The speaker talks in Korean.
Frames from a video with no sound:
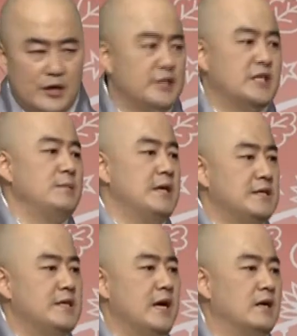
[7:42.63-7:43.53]
열심히
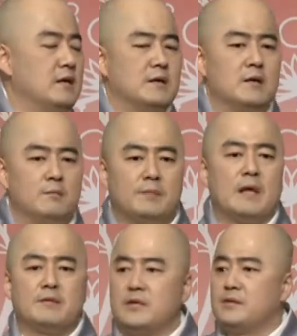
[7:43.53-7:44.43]
인생을
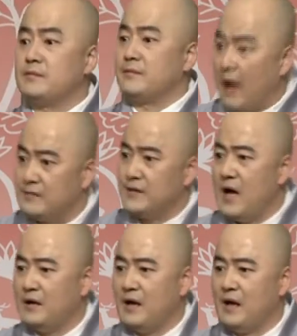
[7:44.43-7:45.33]
법단세전
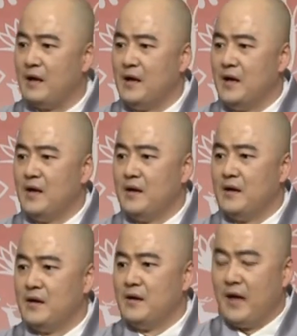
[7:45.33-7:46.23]
당당하게
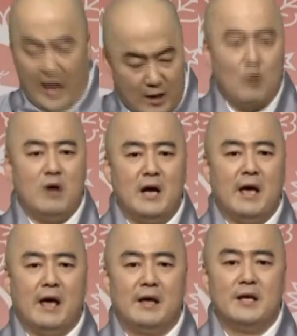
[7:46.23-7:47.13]

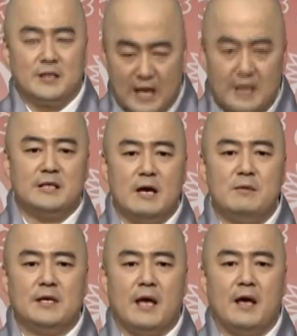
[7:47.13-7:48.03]
행복하게
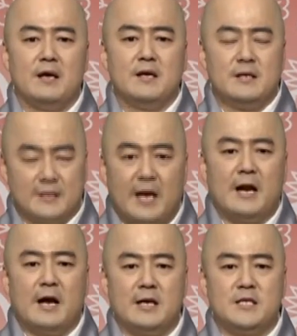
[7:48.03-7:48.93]
자신감 있게
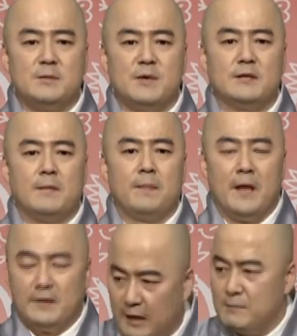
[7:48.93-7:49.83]
살아나가시면
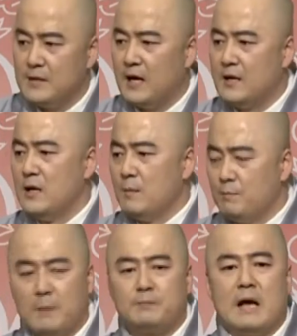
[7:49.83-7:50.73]
됩니다.
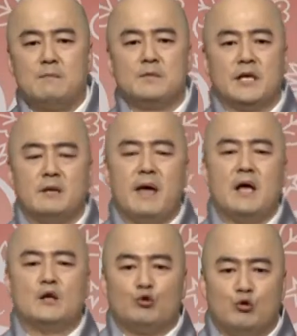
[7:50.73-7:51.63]

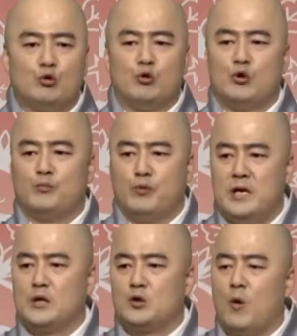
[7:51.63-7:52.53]
법담스님의 술술
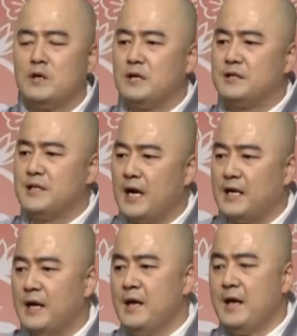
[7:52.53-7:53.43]
풀리는
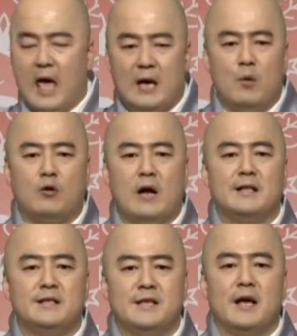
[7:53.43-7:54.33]
소원성지하이
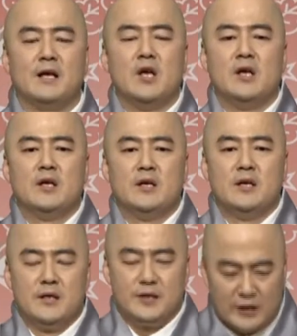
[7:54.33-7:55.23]
행복한 인생
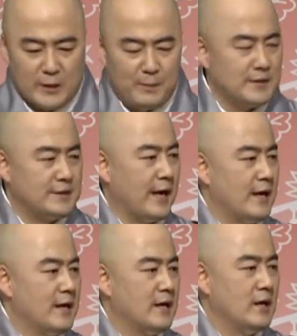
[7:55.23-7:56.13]
여섯 번째
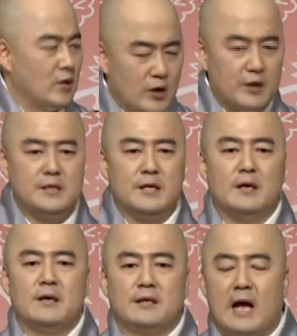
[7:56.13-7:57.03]

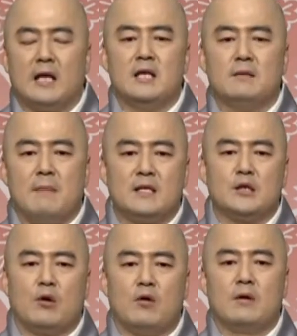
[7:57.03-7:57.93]
여기서 강의
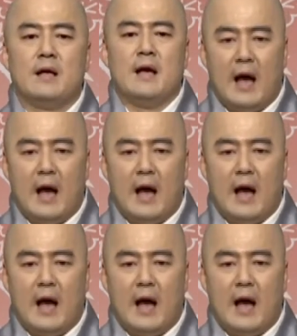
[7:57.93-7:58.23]
마치도록